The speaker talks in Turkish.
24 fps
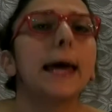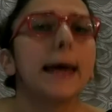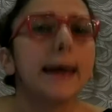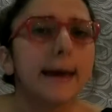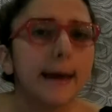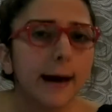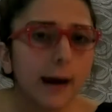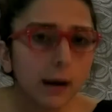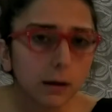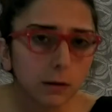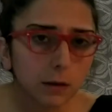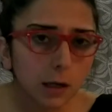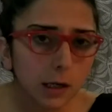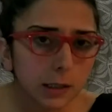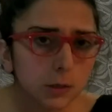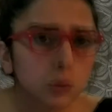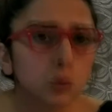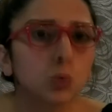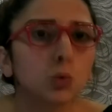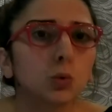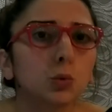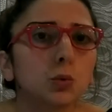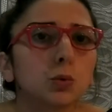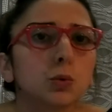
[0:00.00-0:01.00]
Eğer
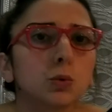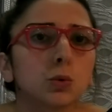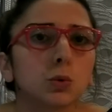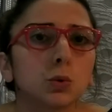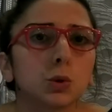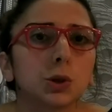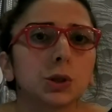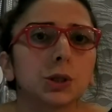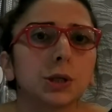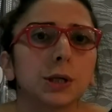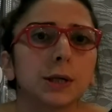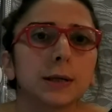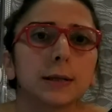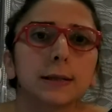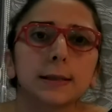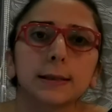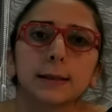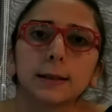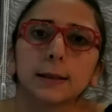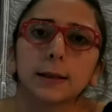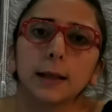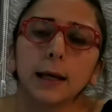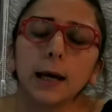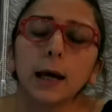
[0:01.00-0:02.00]
kaskonuzun
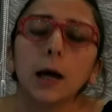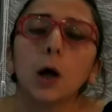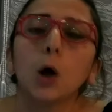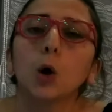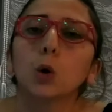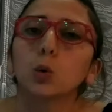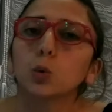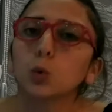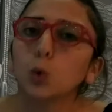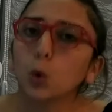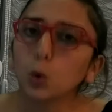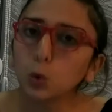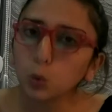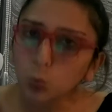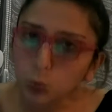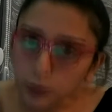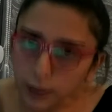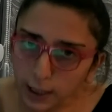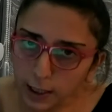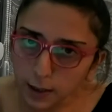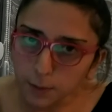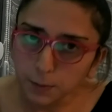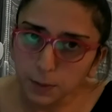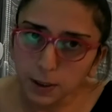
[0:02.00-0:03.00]
içerisinde dolu
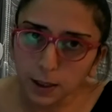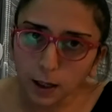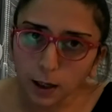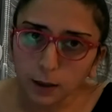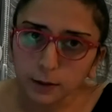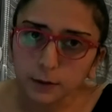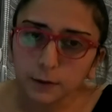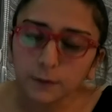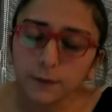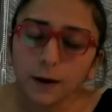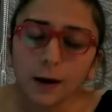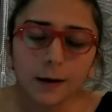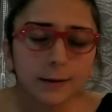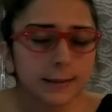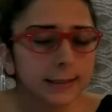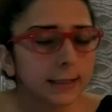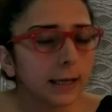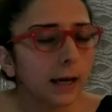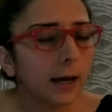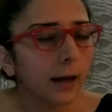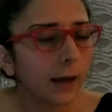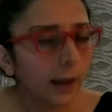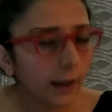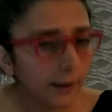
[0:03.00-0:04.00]
teminatı
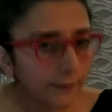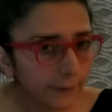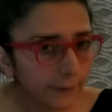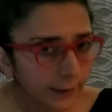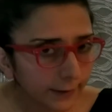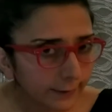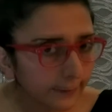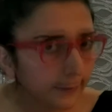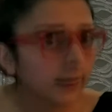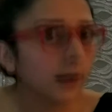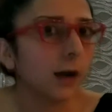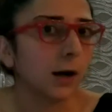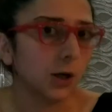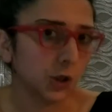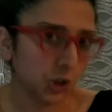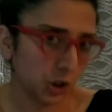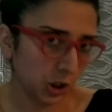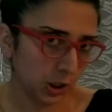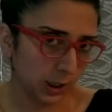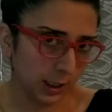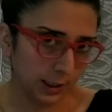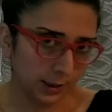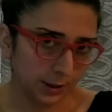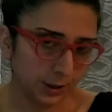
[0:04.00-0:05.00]
varsa evet
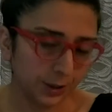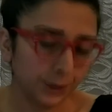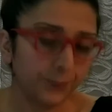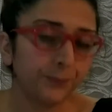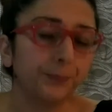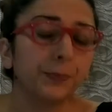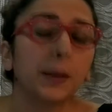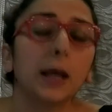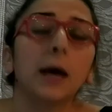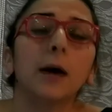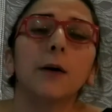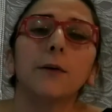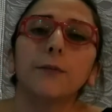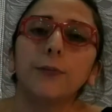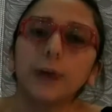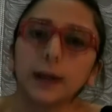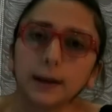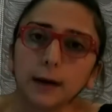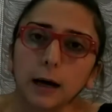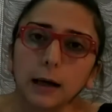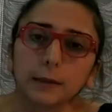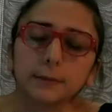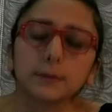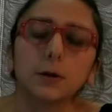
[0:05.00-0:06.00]
karşılar.
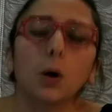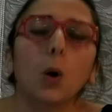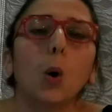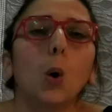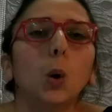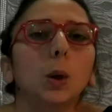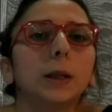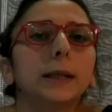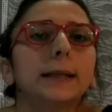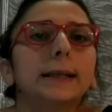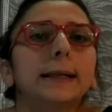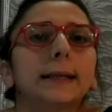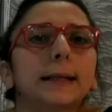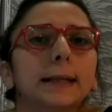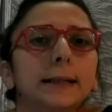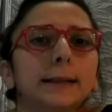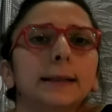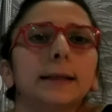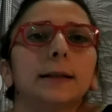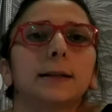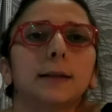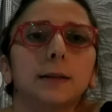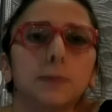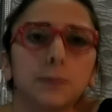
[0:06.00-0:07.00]
Fakat orada
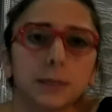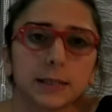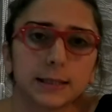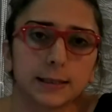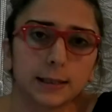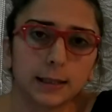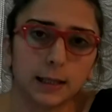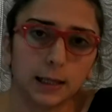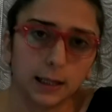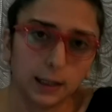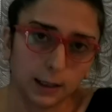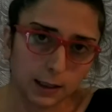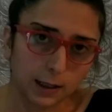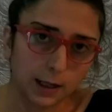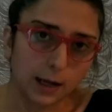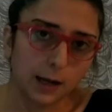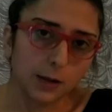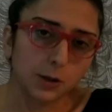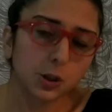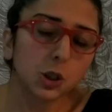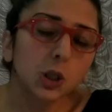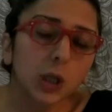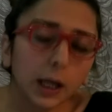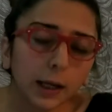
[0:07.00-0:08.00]
dikkat edilmesi
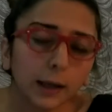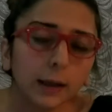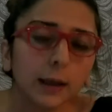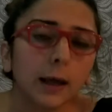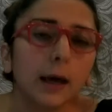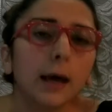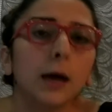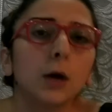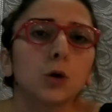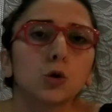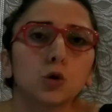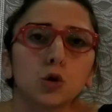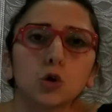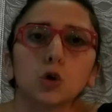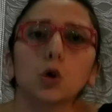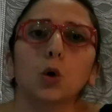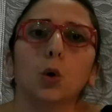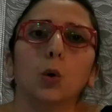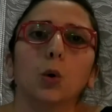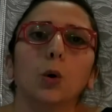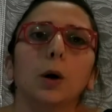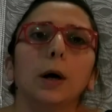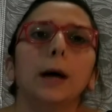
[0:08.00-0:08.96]
gereken şey şu.